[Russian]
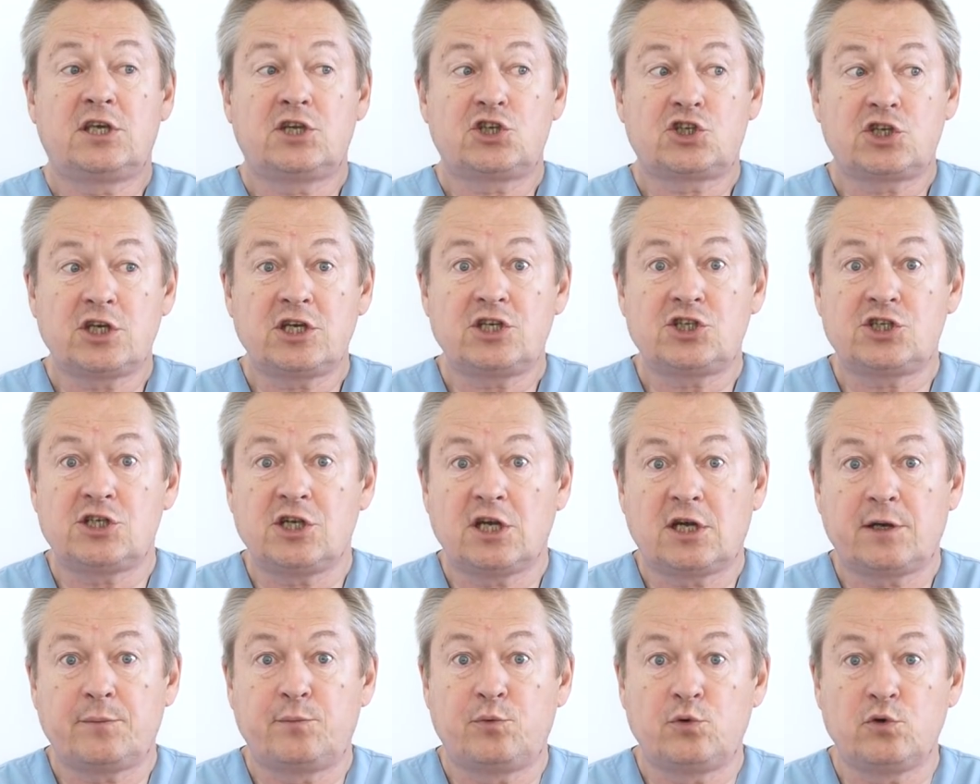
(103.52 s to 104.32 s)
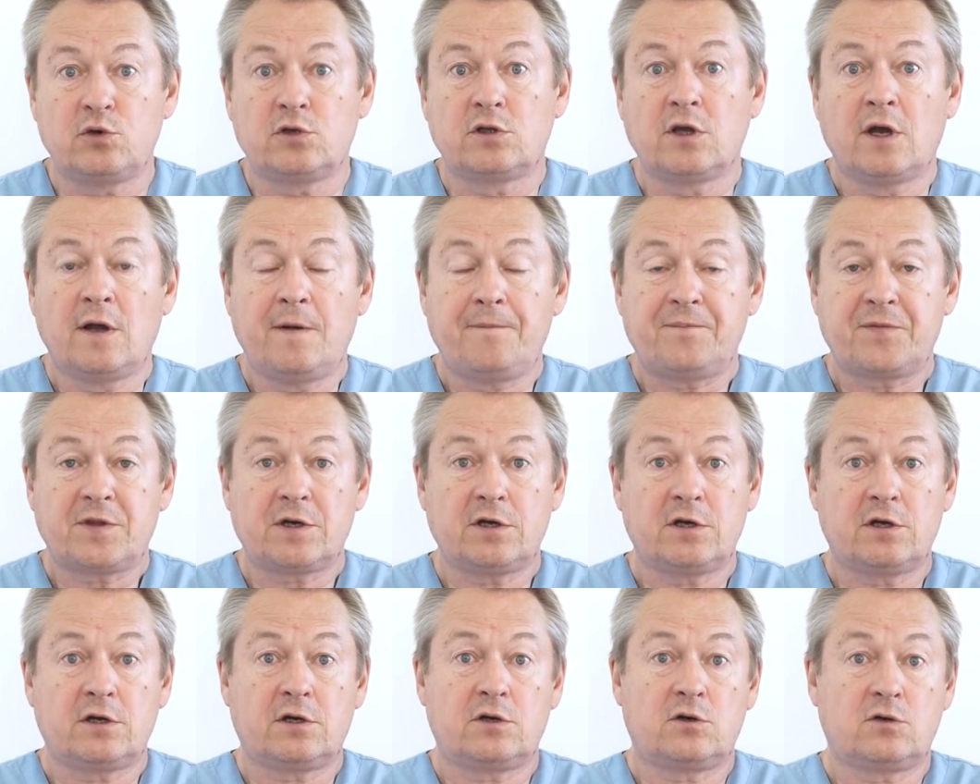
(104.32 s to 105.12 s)
кишечника будет,
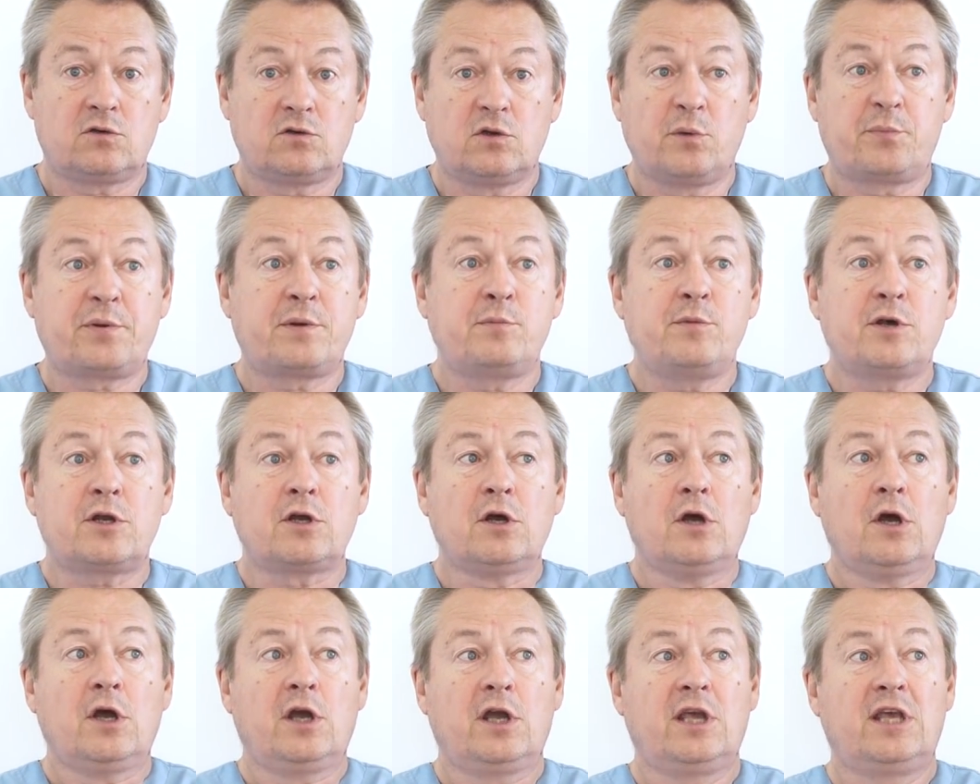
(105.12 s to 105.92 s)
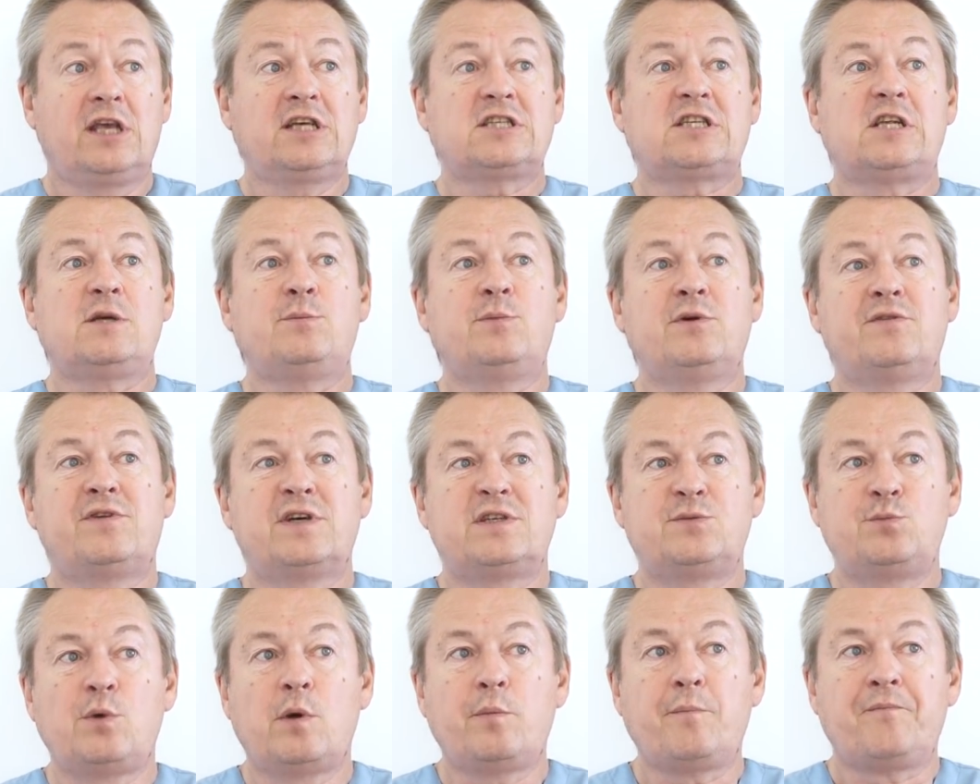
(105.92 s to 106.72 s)
например, если мы
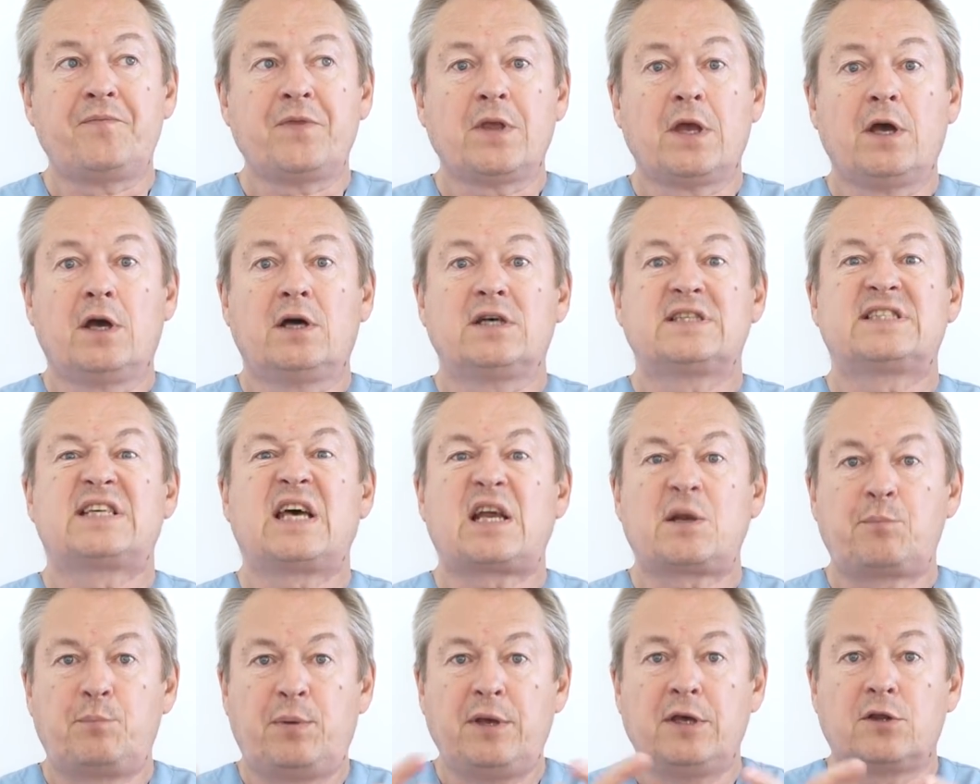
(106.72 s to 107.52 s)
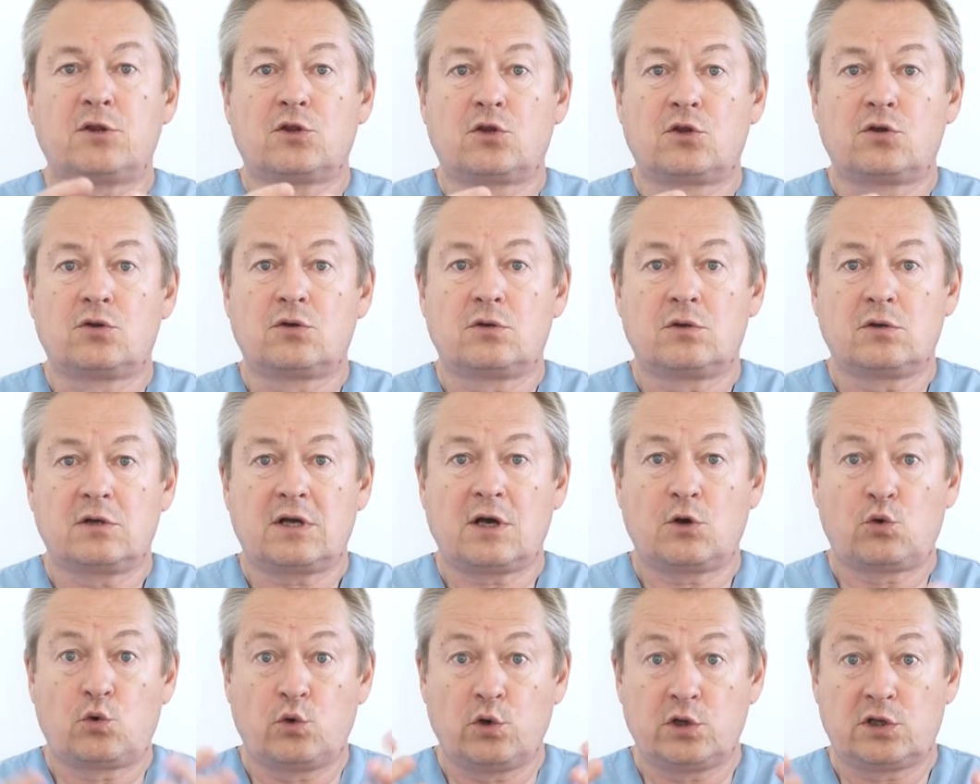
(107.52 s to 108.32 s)
возьмем сорбент,
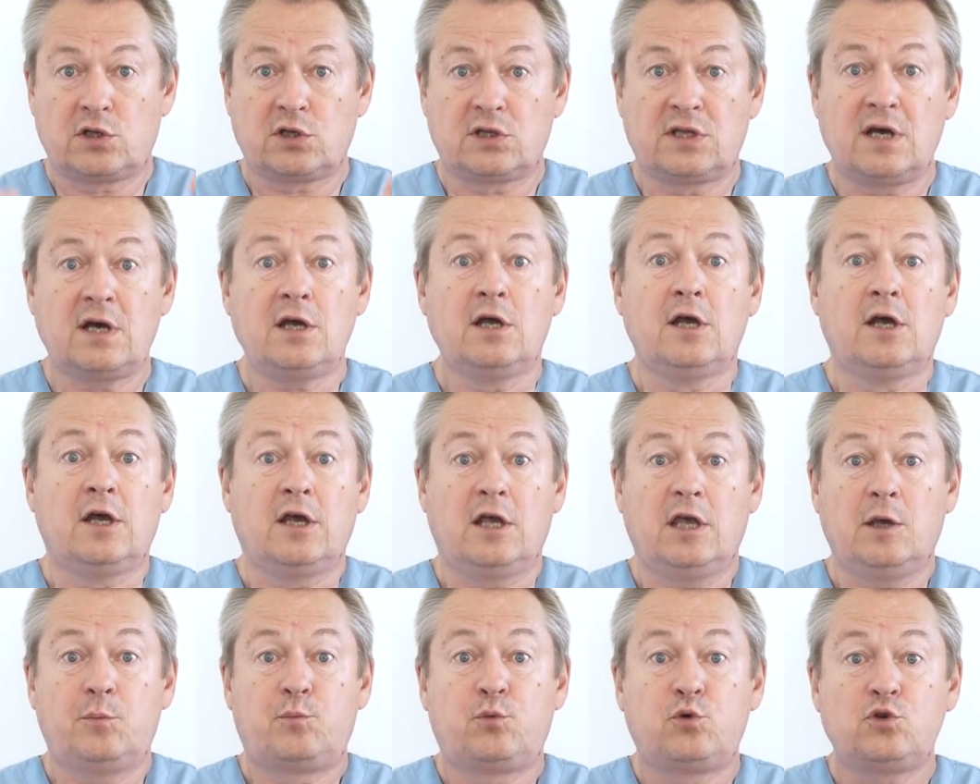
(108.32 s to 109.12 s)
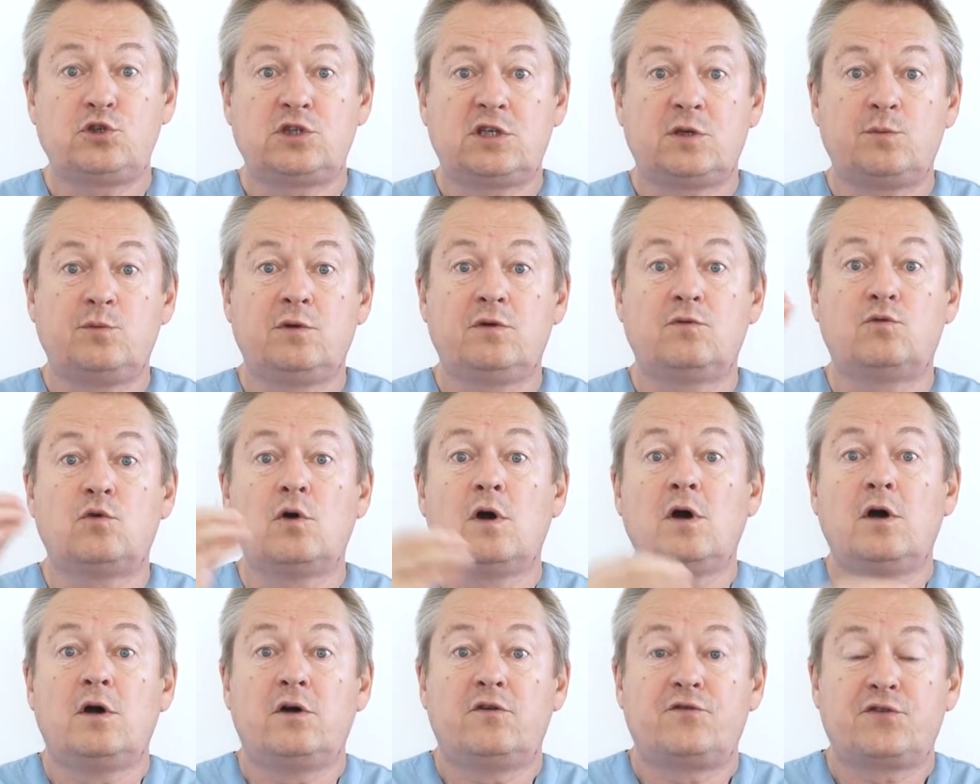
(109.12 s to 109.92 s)
какой-то, да, и пустим
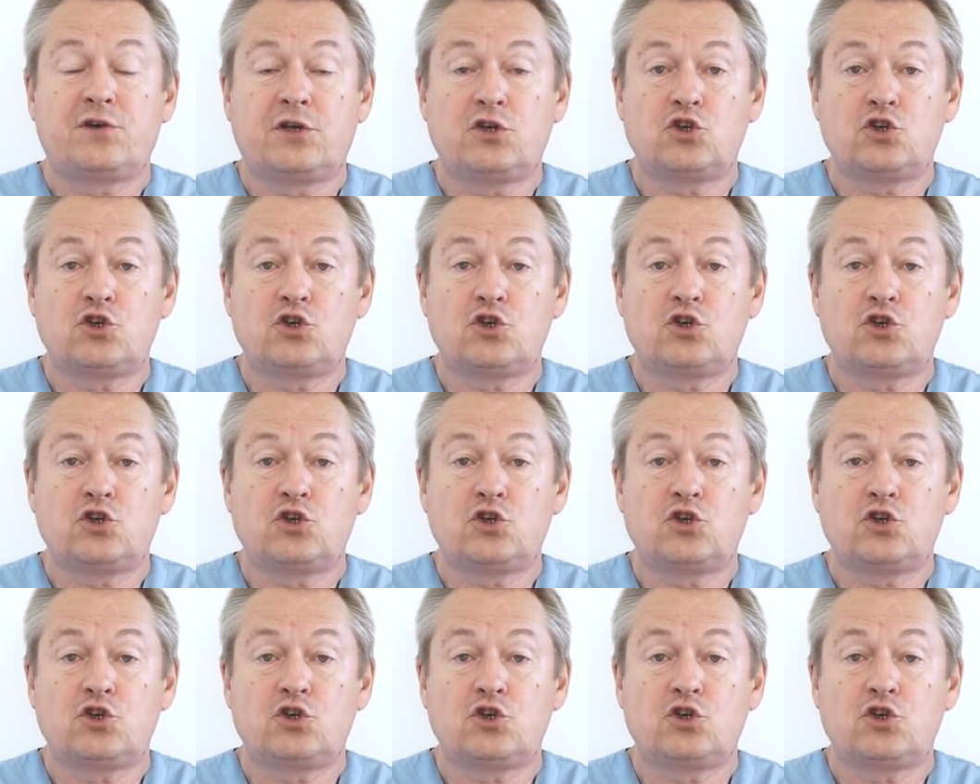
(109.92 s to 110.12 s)
его в